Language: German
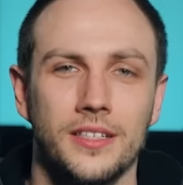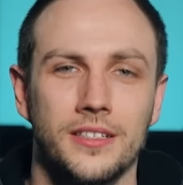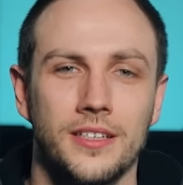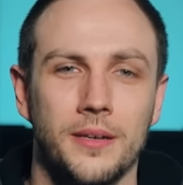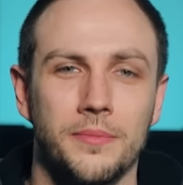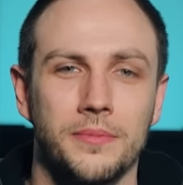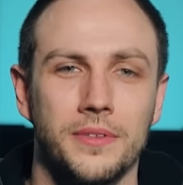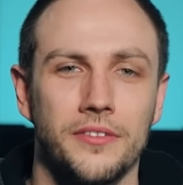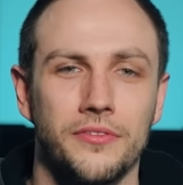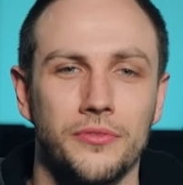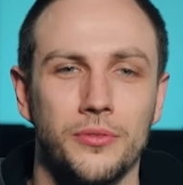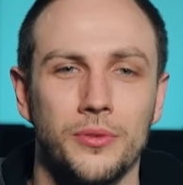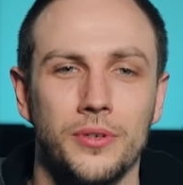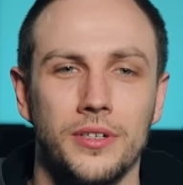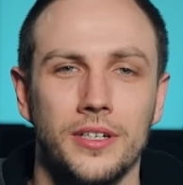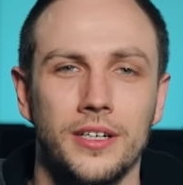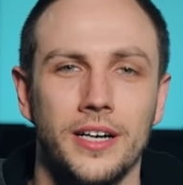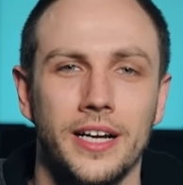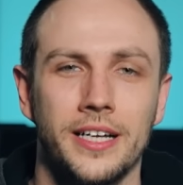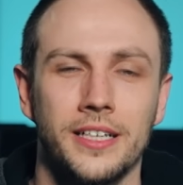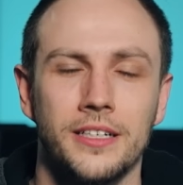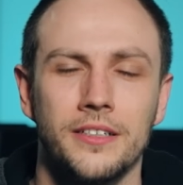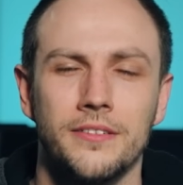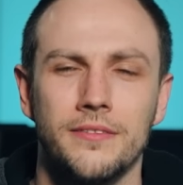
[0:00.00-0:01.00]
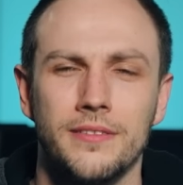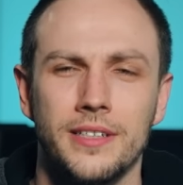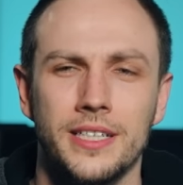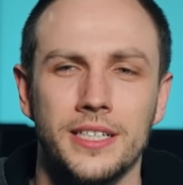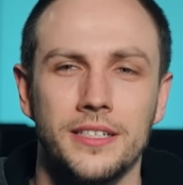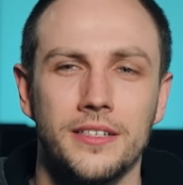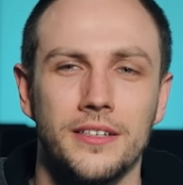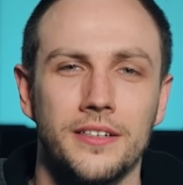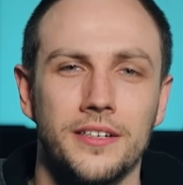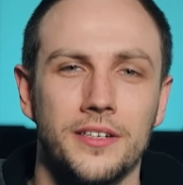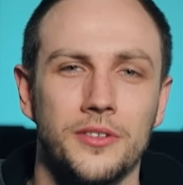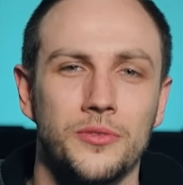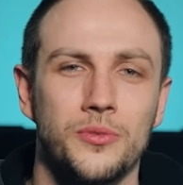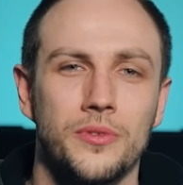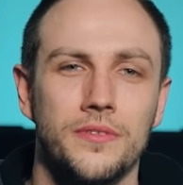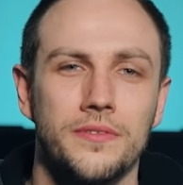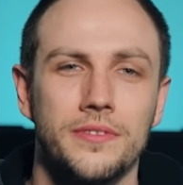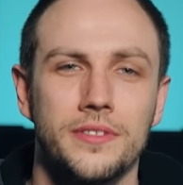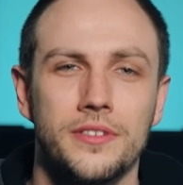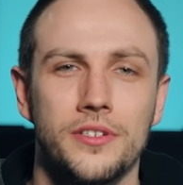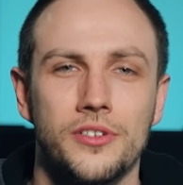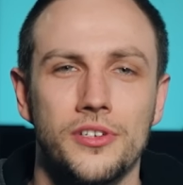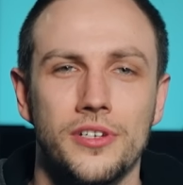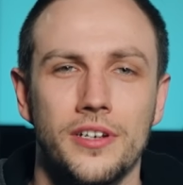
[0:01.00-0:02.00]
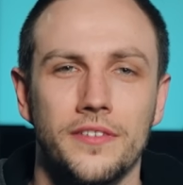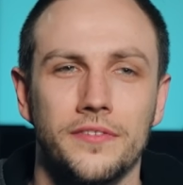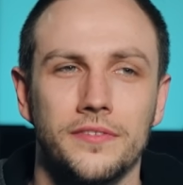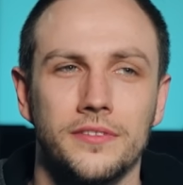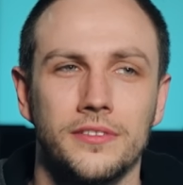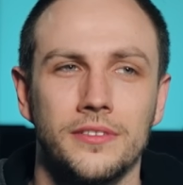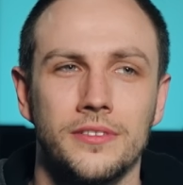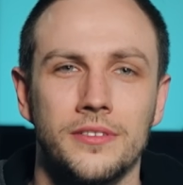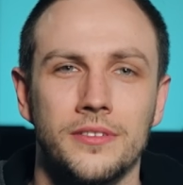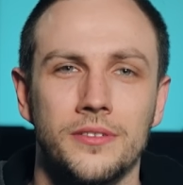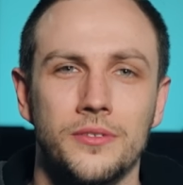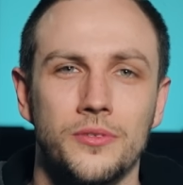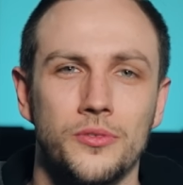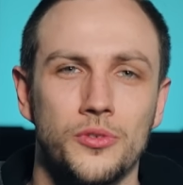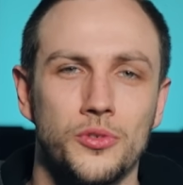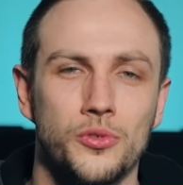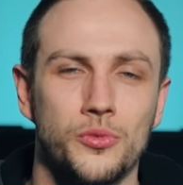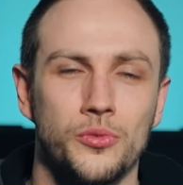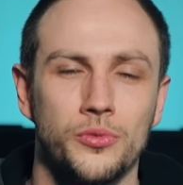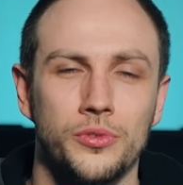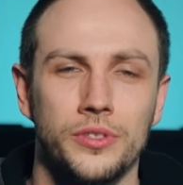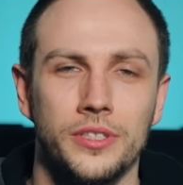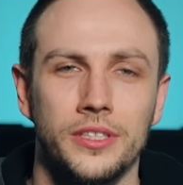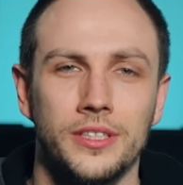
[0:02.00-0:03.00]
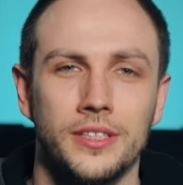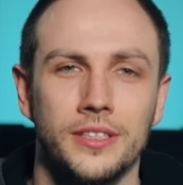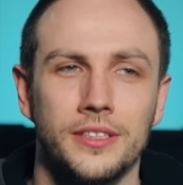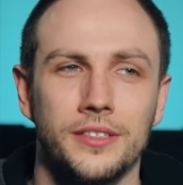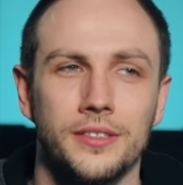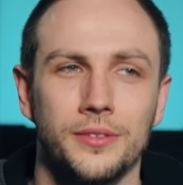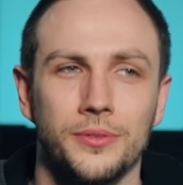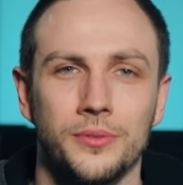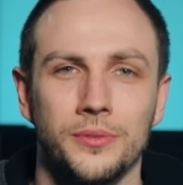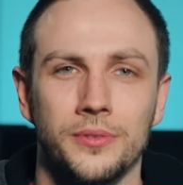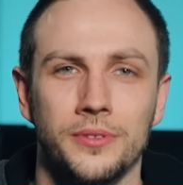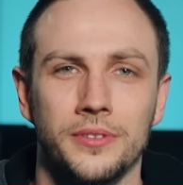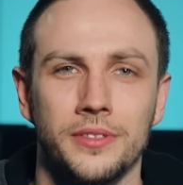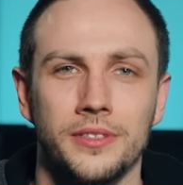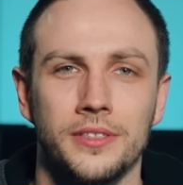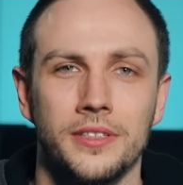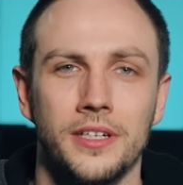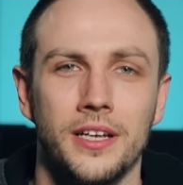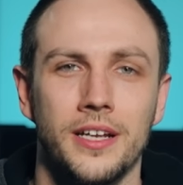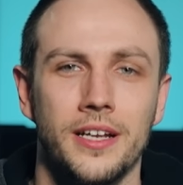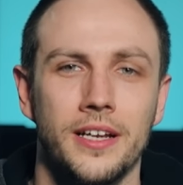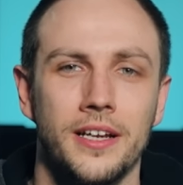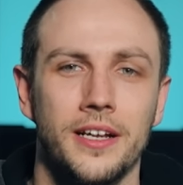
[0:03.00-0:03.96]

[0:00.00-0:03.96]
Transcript: Ich habe davor angewandte Naturwissenschaften studiert und